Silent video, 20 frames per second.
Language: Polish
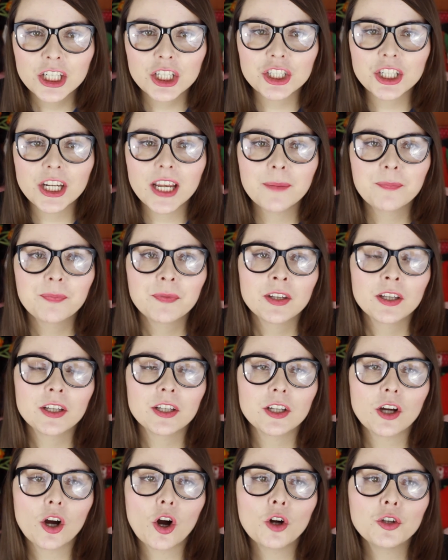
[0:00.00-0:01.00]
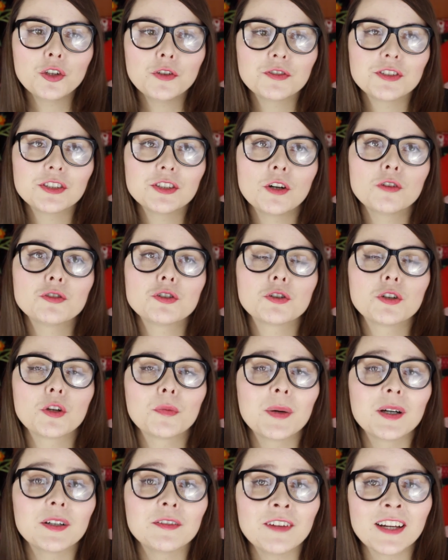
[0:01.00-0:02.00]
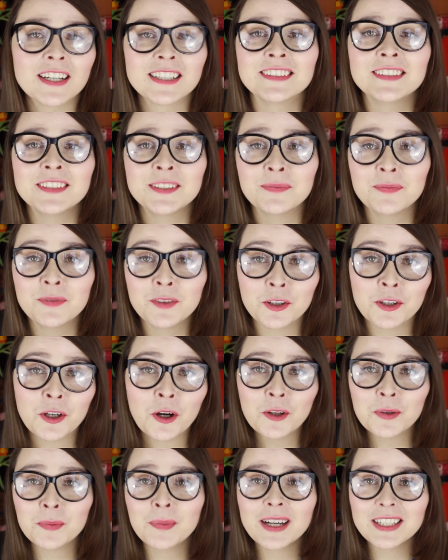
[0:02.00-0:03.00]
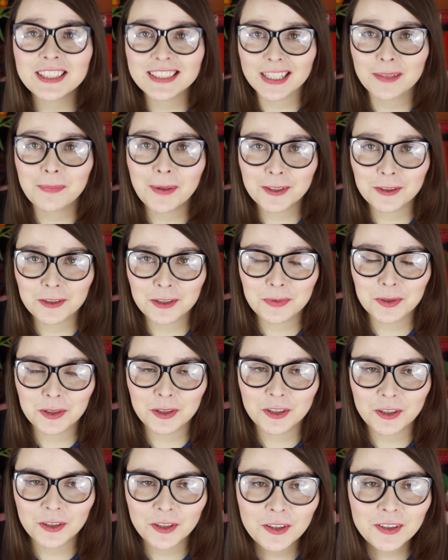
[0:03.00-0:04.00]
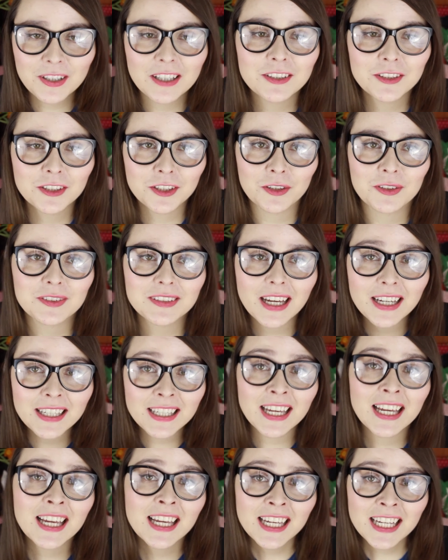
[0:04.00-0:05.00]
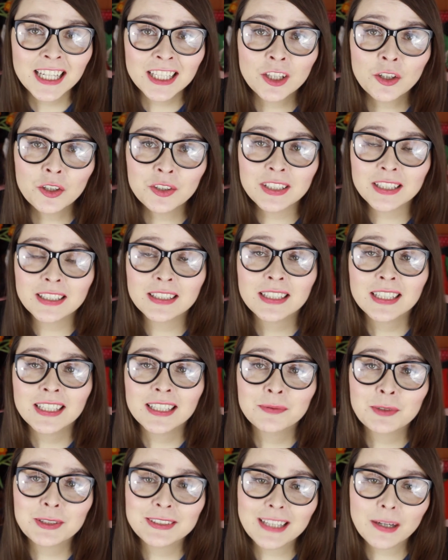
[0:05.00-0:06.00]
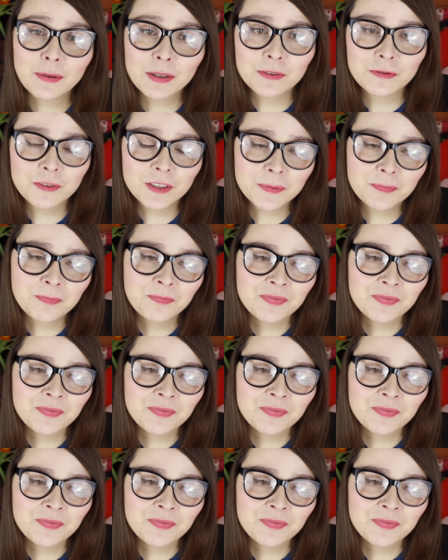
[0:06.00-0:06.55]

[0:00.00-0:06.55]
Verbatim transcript: że y, oni wszyscy dążą do perfekcji. No i on marzy tak bardzo, żeby się do niego dostać, się dostaje. No i ten przez cały film